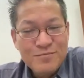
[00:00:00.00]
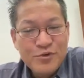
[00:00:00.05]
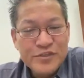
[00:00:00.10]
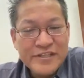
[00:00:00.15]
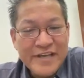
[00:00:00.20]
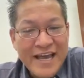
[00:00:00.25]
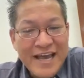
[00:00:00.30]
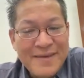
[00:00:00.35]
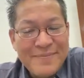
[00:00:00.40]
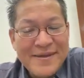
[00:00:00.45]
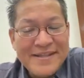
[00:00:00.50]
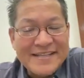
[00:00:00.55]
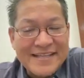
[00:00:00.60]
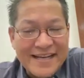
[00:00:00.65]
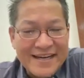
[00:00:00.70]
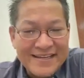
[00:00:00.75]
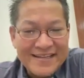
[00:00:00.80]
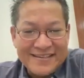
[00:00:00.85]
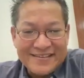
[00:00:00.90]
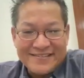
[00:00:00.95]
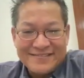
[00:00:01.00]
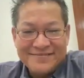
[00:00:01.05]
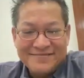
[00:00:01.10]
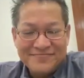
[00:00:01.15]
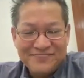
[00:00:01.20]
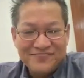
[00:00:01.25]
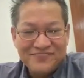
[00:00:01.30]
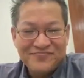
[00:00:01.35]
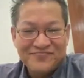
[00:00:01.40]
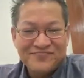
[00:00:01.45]
buổi cái miên chả đặc nè
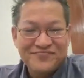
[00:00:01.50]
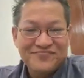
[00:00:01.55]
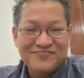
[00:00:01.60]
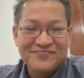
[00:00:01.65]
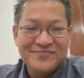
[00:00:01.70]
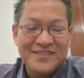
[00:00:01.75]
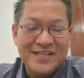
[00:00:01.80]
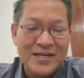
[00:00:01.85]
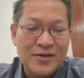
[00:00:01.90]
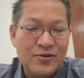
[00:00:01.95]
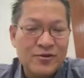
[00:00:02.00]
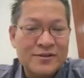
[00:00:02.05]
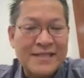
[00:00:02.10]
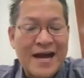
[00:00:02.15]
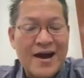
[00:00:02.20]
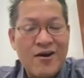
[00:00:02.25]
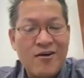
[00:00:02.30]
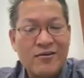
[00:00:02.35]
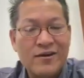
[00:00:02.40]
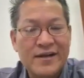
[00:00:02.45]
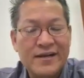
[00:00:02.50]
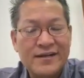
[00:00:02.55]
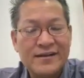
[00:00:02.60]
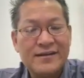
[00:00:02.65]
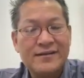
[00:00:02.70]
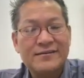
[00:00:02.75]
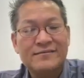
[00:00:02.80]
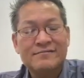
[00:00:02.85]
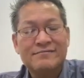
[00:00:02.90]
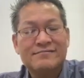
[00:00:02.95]
lột tàu lật
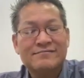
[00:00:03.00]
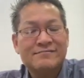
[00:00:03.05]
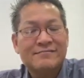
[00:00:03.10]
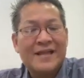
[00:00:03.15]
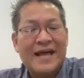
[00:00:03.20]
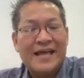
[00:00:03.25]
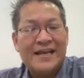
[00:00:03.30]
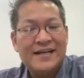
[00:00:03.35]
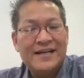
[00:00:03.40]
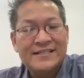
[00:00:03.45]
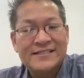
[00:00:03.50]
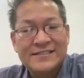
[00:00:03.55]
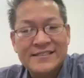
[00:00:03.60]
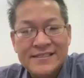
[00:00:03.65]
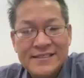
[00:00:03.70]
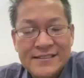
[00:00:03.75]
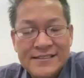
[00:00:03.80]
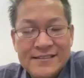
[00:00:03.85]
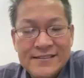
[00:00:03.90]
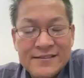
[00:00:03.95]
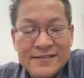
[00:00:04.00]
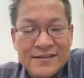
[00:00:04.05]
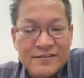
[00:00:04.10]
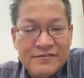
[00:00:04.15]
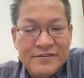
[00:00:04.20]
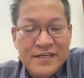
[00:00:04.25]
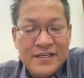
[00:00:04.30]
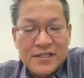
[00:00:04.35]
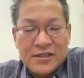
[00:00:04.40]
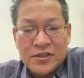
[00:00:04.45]
tay lật chân
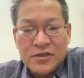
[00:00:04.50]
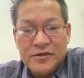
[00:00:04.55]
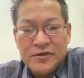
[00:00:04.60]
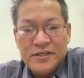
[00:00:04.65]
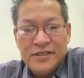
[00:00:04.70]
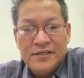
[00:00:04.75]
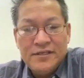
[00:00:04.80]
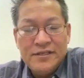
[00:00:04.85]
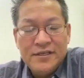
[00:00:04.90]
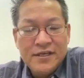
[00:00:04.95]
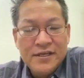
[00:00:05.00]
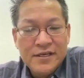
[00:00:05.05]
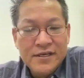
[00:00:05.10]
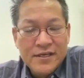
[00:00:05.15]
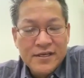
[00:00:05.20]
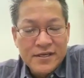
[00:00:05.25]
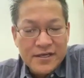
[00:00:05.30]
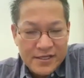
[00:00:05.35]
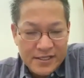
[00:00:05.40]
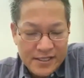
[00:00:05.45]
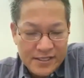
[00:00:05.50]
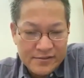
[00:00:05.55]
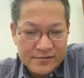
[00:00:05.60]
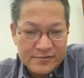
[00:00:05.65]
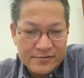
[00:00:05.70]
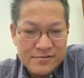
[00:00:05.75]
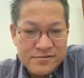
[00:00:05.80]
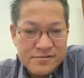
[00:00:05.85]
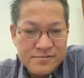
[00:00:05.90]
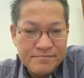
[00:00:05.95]
cửa vi cửa tuy ngay từ
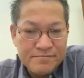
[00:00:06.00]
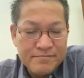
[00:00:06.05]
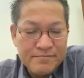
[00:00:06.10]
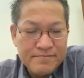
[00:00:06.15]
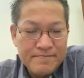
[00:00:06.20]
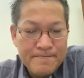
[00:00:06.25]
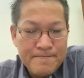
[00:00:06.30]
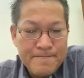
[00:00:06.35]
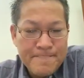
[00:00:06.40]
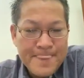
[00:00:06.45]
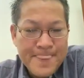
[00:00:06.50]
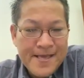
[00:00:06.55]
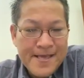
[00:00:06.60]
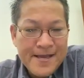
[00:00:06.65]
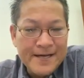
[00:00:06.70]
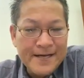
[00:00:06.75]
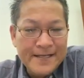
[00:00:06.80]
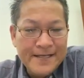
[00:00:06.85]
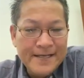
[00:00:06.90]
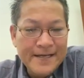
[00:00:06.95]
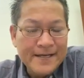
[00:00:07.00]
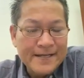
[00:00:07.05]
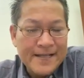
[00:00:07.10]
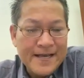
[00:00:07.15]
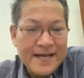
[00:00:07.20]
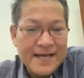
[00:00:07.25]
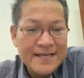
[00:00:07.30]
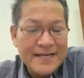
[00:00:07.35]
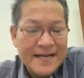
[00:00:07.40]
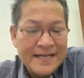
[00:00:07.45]
lía là
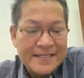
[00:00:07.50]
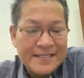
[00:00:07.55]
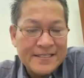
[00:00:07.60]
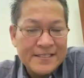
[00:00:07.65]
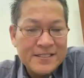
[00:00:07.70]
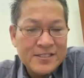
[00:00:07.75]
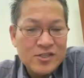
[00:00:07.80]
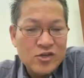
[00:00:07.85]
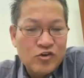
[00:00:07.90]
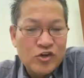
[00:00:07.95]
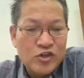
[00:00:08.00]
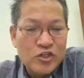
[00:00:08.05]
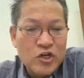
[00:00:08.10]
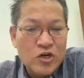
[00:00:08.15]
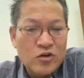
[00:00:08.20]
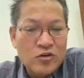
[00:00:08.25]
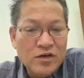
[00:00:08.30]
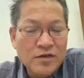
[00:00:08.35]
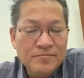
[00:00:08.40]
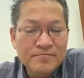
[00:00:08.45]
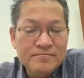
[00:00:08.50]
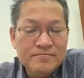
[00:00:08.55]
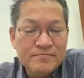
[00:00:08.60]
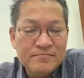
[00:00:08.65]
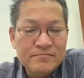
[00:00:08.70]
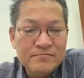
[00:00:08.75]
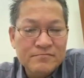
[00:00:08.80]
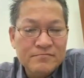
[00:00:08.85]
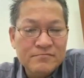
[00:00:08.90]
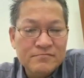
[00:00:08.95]
tháng anh còn chẳng ngóp
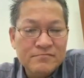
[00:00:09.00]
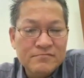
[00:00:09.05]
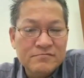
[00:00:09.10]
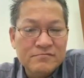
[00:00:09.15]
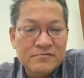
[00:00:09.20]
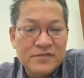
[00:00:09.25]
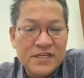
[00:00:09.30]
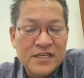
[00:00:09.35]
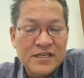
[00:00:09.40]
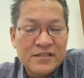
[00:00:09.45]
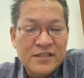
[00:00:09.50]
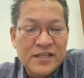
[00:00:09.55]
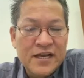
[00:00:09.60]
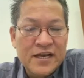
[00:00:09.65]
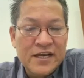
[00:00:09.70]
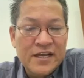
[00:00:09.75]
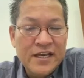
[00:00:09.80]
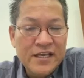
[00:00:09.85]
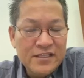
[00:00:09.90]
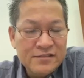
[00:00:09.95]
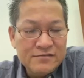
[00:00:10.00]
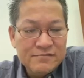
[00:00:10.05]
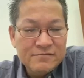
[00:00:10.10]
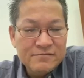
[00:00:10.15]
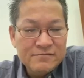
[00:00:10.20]
biển ở chả đế